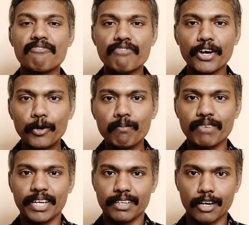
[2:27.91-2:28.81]
வெறும்
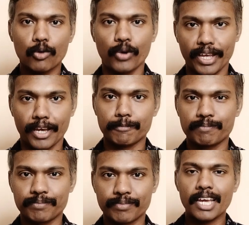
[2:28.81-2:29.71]
வயிற்றில் குடிங்க
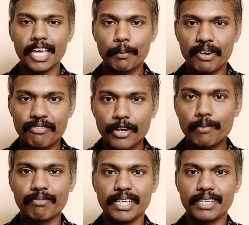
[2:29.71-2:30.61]
இப்படி
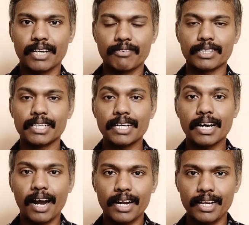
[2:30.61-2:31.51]
வெறும் வயிற்றில் வந்து
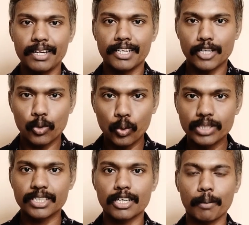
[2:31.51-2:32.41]
காலையில் நீங்கள்
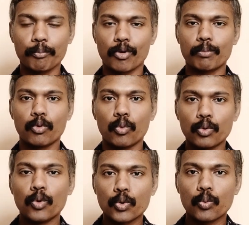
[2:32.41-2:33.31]
குடித்ததுக்கப்புறம்
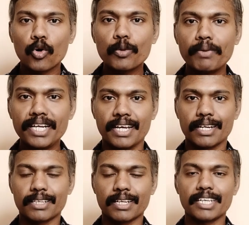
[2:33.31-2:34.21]
ஒரு ஒரு ஒரு மணி
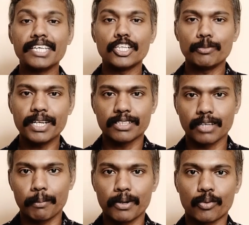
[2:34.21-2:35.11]
நேரத்துக்கு எதுவுமே
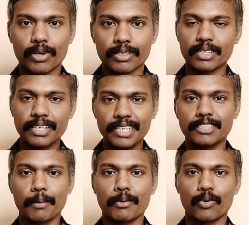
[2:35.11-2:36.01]
நீங்கள் சாப்பிடக்கூடாது அது டீ
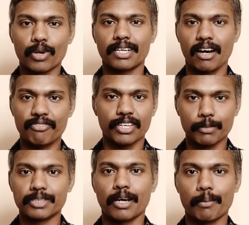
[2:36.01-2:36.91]
சாப்பிடக்கூடாது காஃபி
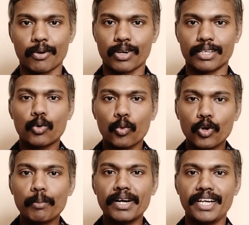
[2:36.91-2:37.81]
எதுவுமே சாப்பிடக்கூடாது ஒரு
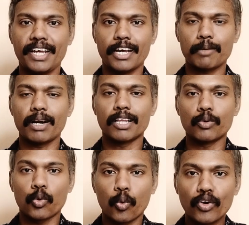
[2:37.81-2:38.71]
ஒரு மணி நேரம்
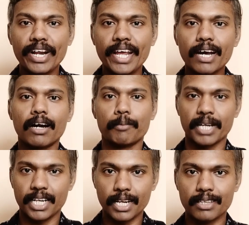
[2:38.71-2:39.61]
அல்லது ஒரு ஒன்றே கால்
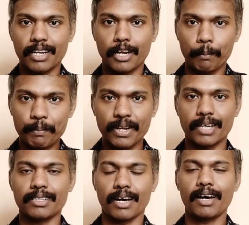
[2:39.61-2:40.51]
மணி நேரத்திற்கு
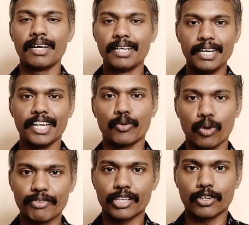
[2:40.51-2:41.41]
பிறகு தான் நீங்கள்
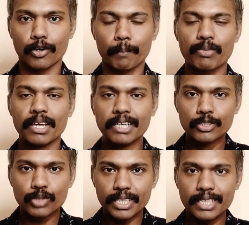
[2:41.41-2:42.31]
உணவு எடுத்துக்கணும்
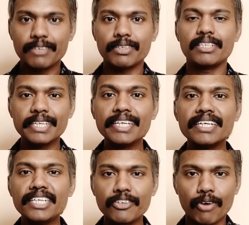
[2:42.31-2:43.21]
ஸோ இதை வந்து
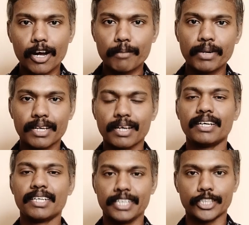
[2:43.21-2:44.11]
இரண்டு வாரம்
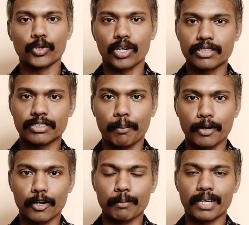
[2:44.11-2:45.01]
நீங்கள் இதை தொடர்ந்து
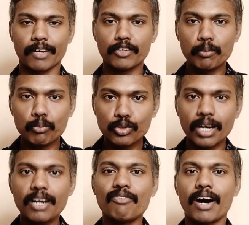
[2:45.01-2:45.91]
சாப்பிடணும் அதாவது
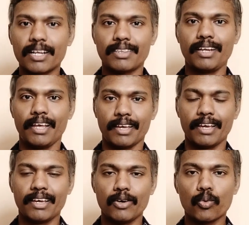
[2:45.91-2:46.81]
முதல்
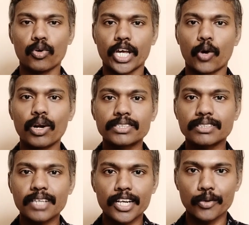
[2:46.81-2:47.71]
வாரத்திலேயே உங்களுடைய
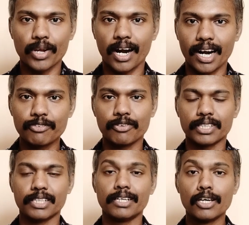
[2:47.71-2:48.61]
கொலஸ்ட்ராலினுடைய அளவு
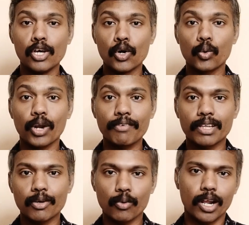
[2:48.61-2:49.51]
வந்து
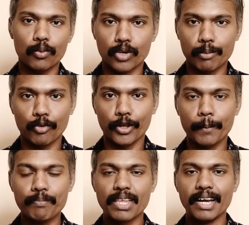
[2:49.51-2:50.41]
குறைவதை உங்களால் உணர
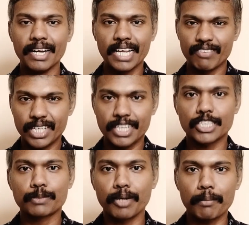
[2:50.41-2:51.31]
முடியும் நீங்கள் வேணால்
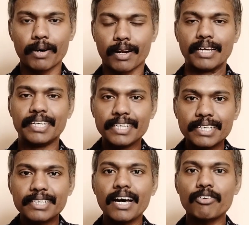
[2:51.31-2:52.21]
டெஸ்ட் பண்ணி பாருங்கள்
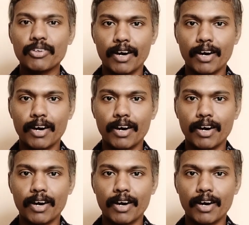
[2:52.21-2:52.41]
இரண்டாவது